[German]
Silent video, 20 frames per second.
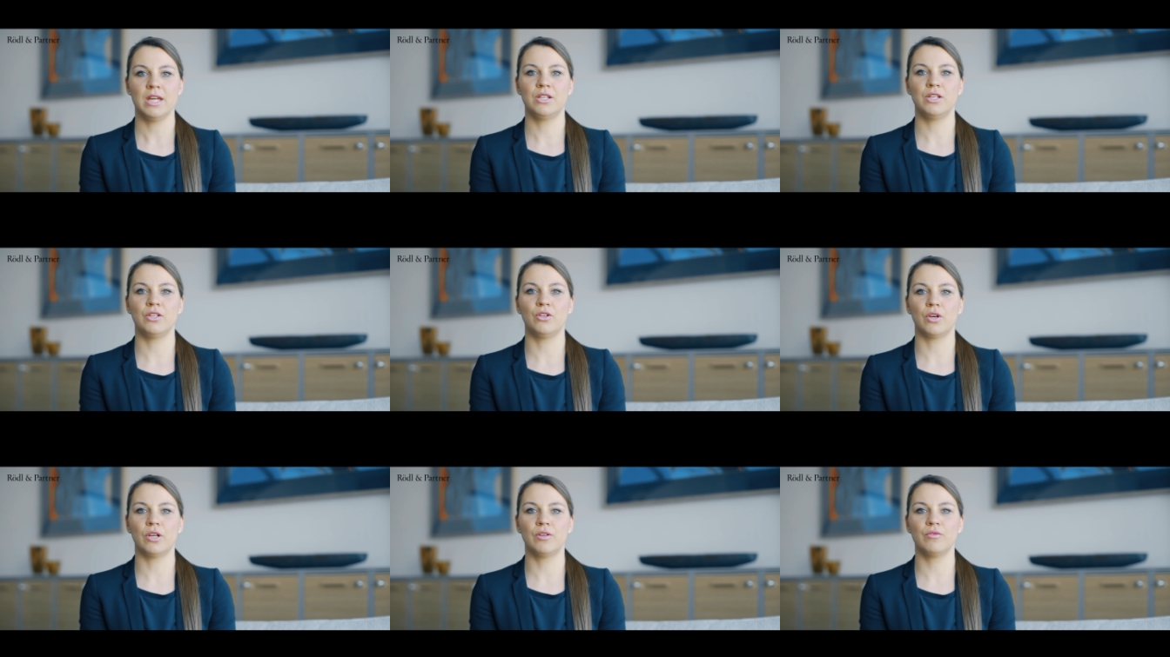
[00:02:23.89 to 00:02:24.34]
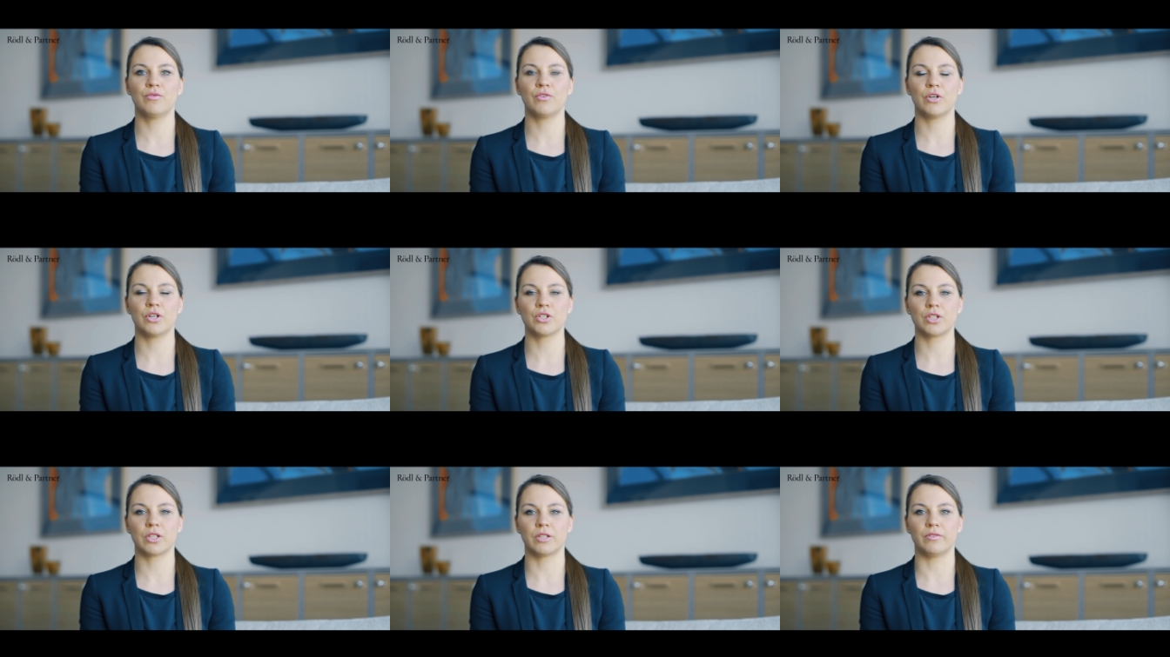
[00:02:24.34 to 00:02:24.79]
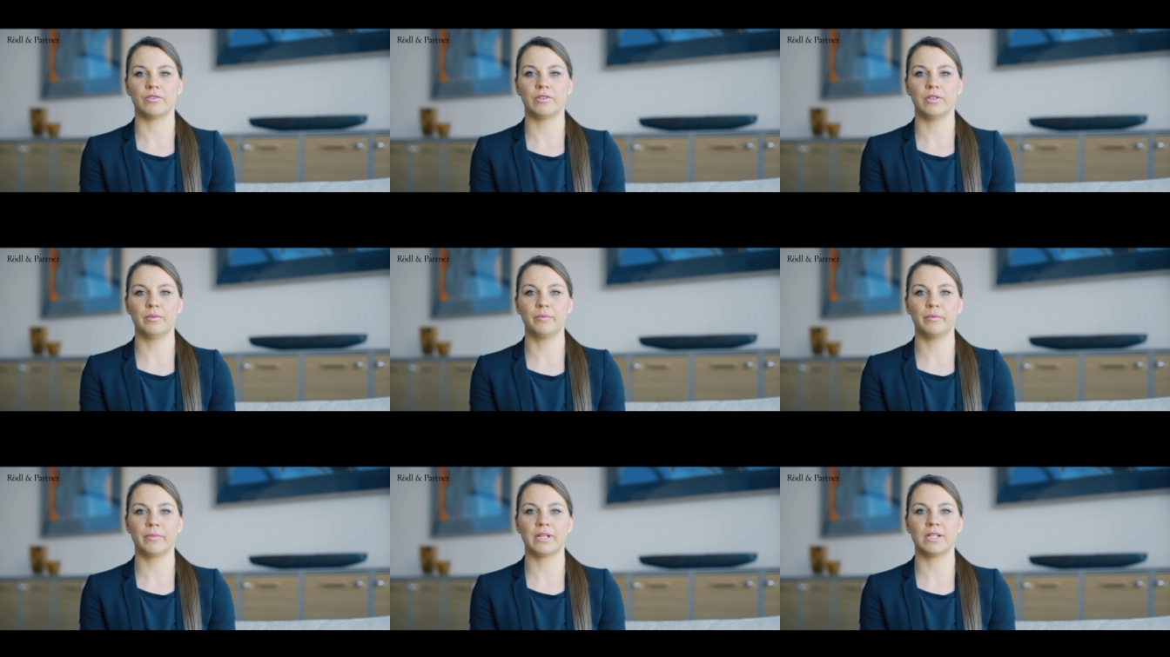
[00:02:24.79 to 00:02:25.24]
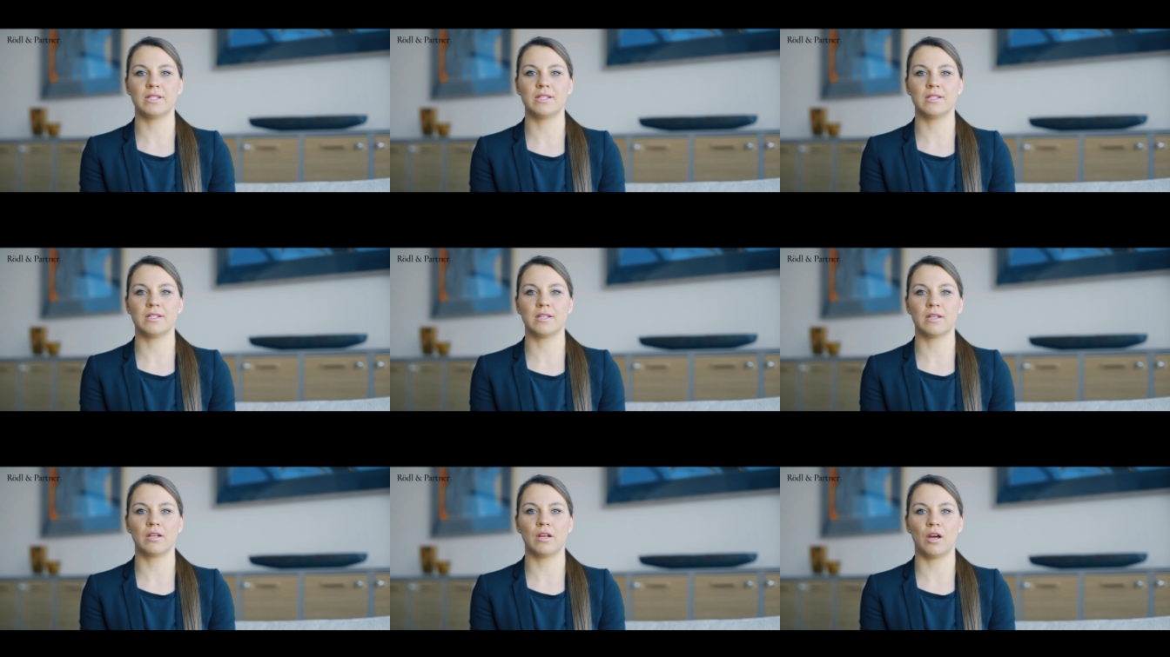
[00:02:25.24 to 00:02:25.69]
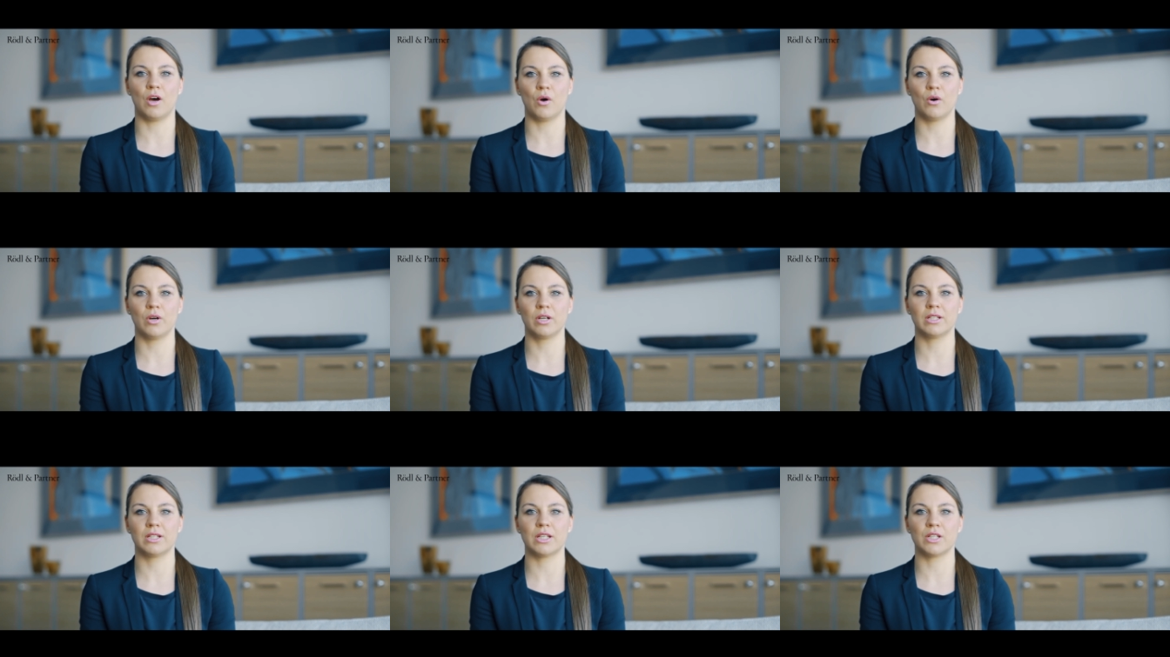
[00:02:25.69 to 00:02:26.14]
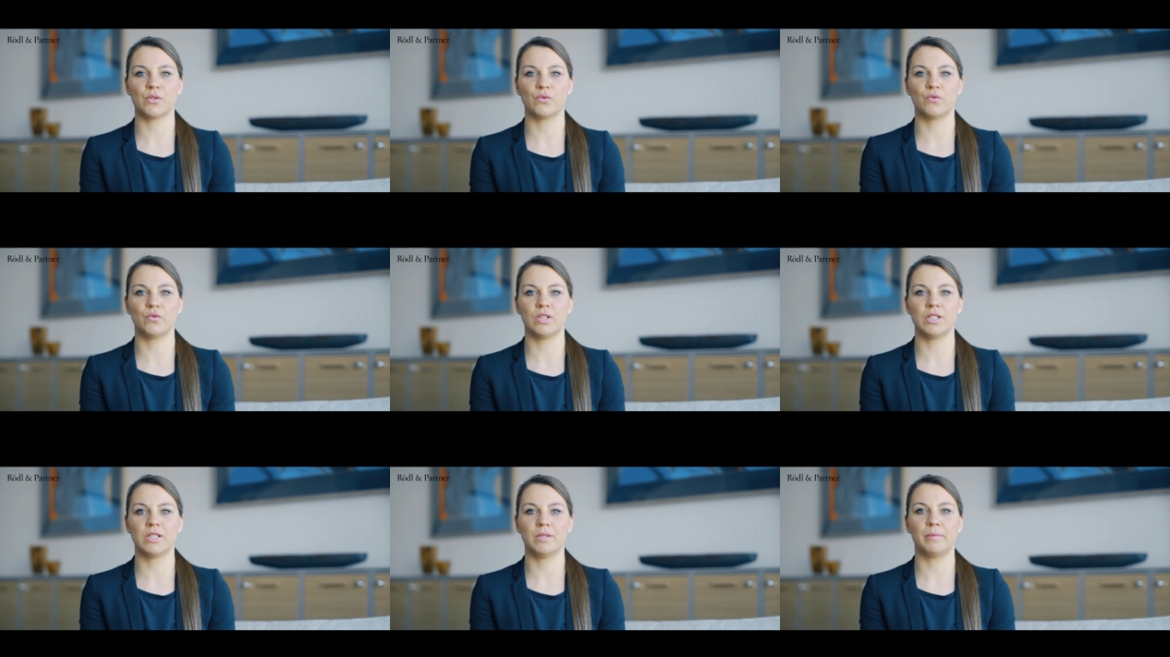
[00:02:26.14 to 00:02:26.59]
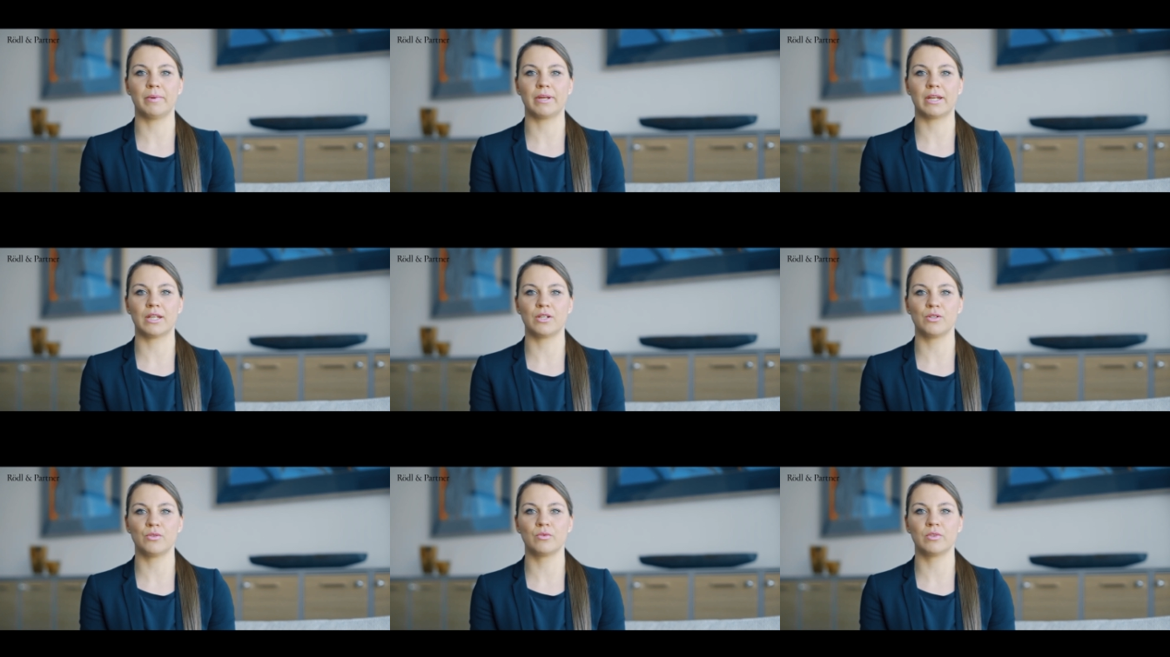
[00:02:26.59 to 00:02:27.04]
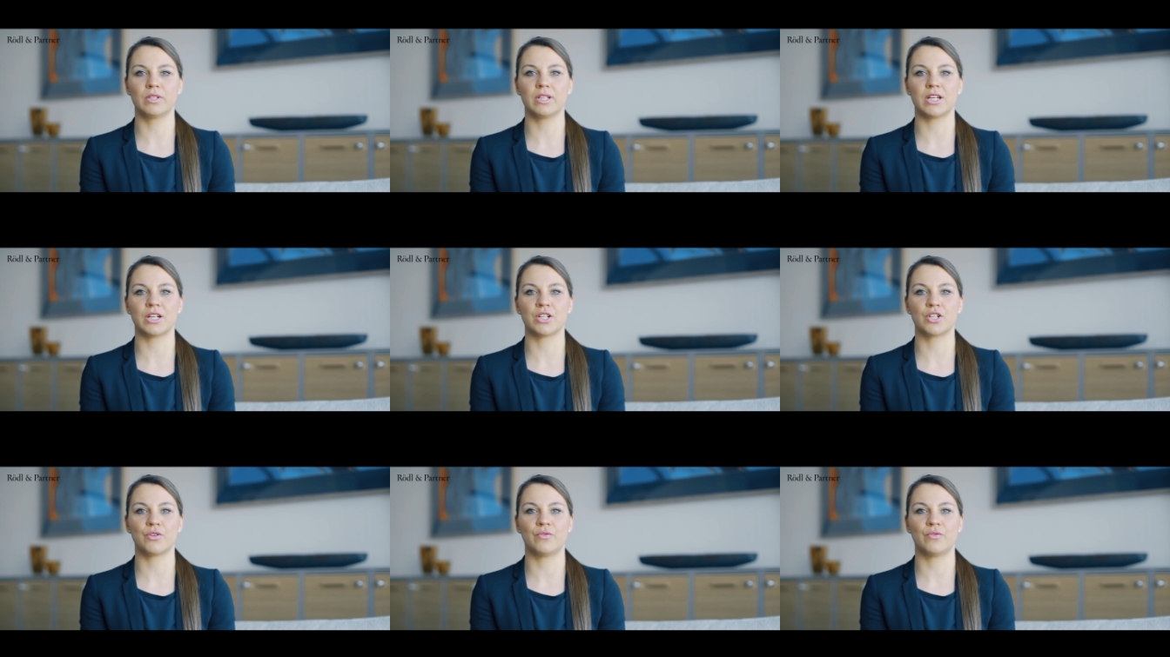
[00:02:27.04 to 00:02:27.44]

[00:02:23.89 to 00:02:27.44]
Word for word: Die neuen Vorschriften präzisieren auch, dass für die Berechnung der